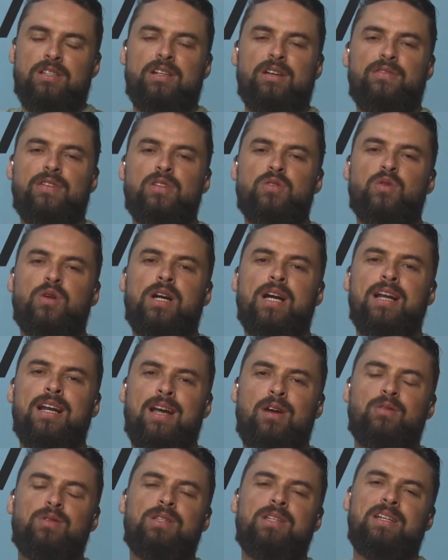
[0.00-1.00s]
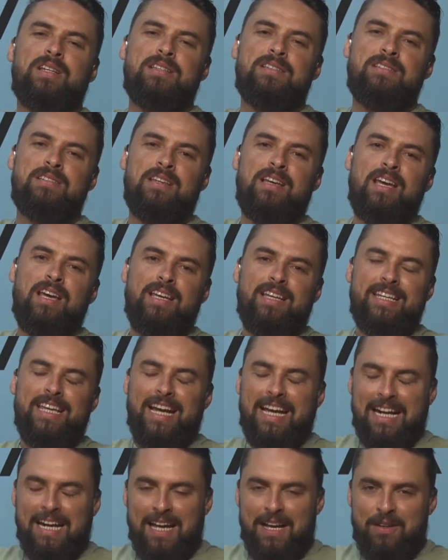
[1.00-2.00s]
através do Canal 13 e,
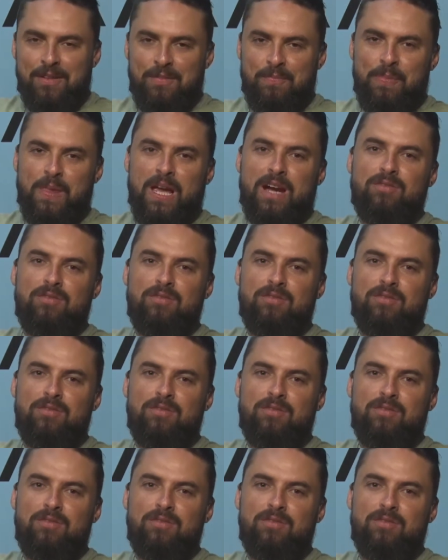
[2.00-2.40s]
é claro,